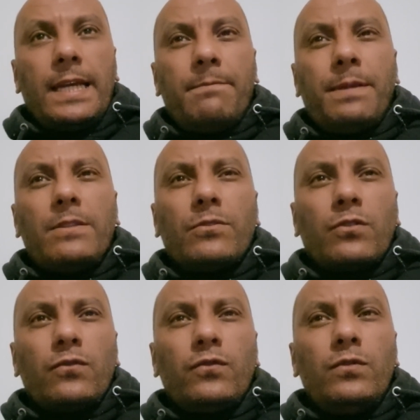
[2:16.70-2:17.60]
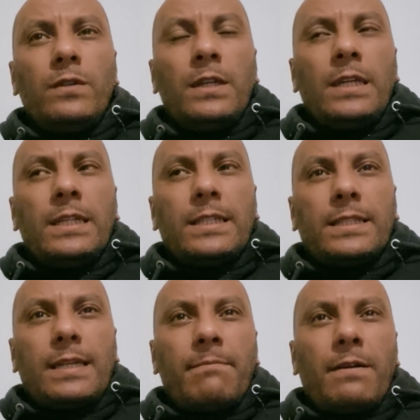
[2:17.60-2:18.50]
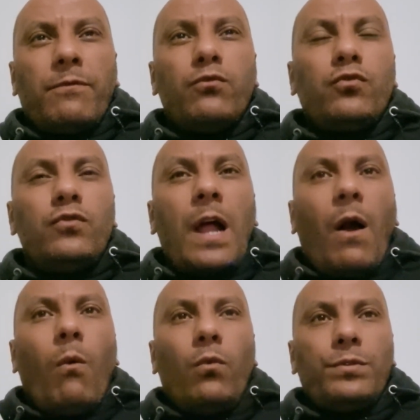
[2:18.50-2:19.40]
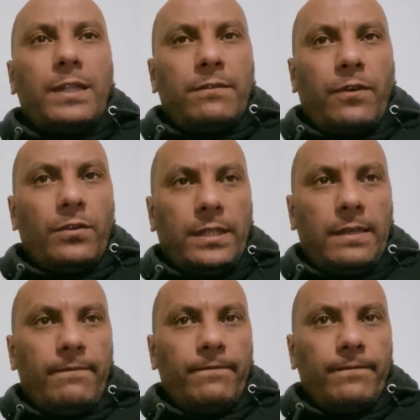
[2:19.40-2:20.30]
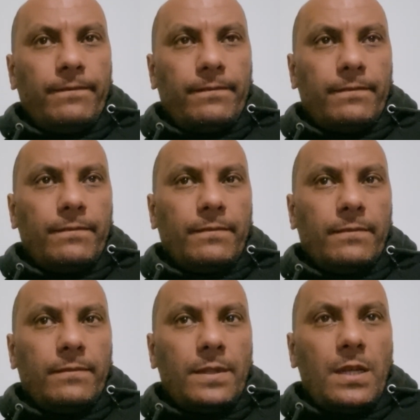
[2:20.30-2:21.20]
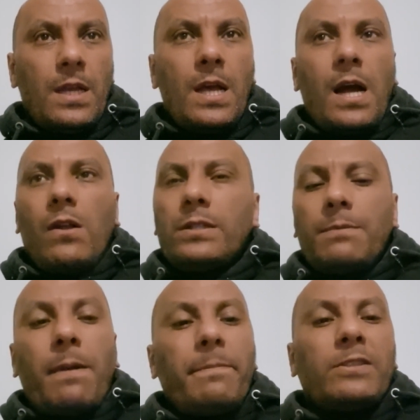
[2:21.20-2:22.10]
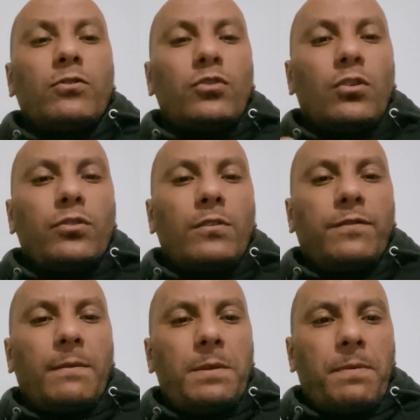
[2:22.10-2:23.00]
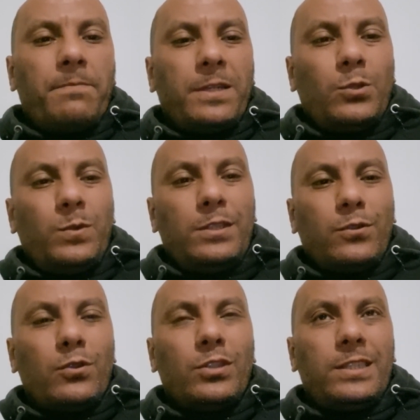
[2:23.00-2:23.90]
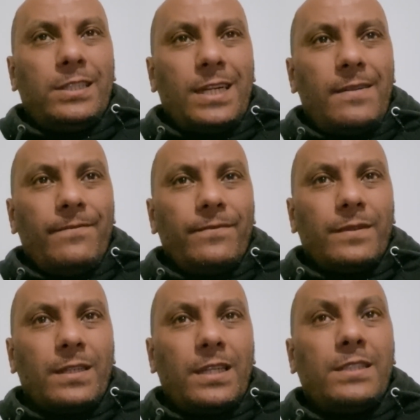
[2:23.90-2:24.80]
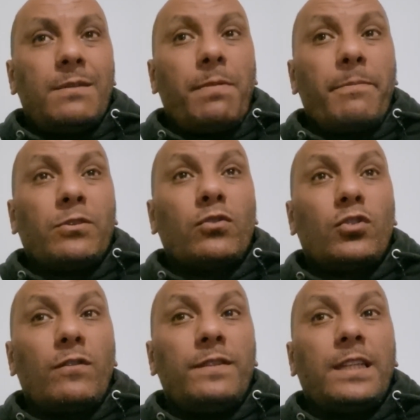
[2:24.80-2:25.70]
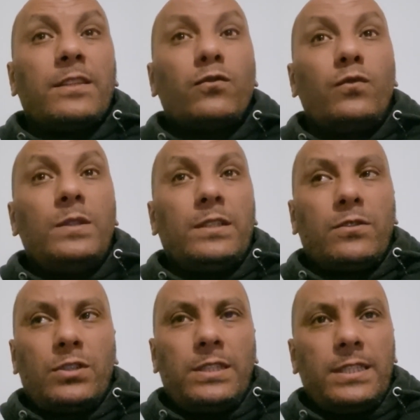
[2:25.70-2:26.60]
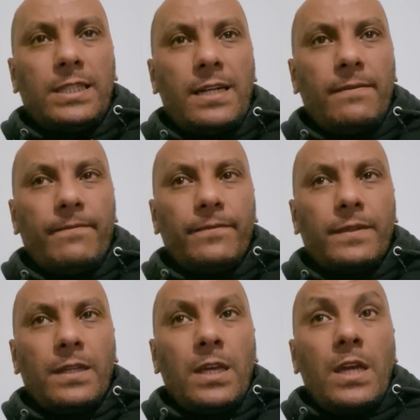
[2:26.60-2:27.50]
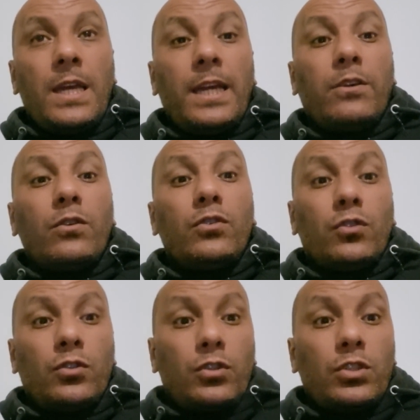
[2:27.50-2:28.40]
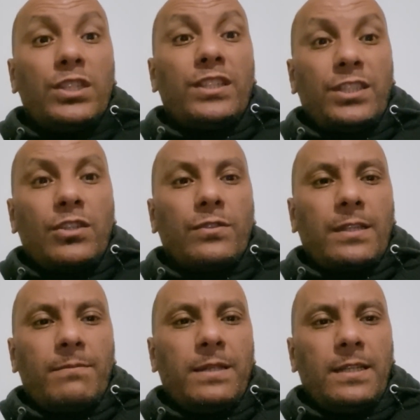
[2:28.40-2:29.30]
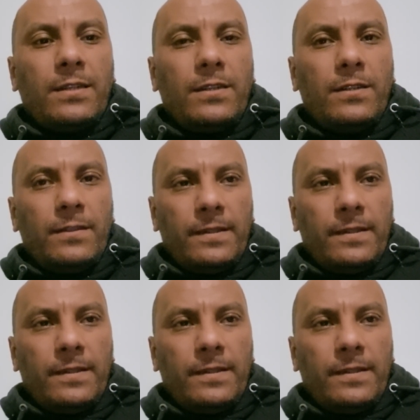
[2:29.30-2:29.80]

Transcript: Et bien entendu, ça m'a foutu la honte d'être français. Alors, c'est pas parce que je suis en train de faire mes papiers suisses que je dis ça. Et c'est pas parce que j'ai envie d'être suisse que je dis ça, et que j'ai déjà entamé euh,